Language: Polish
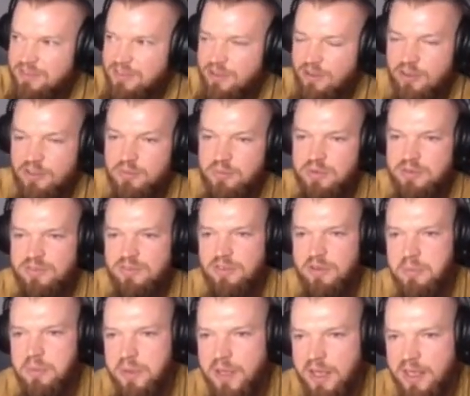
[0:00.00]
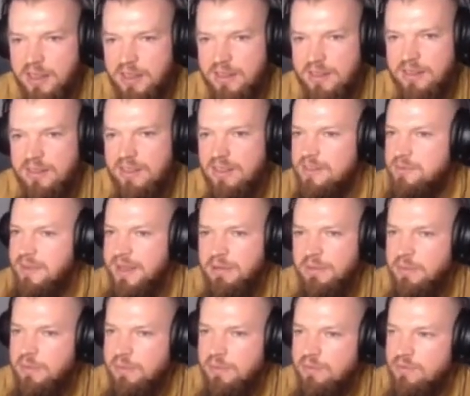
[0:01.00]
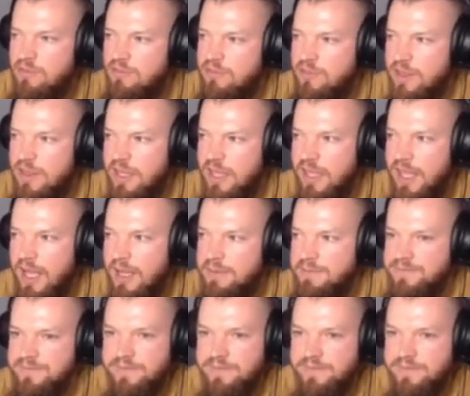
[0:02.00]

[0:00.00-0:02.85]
że on by sobie, nie spadłyby mu wyświetlenia.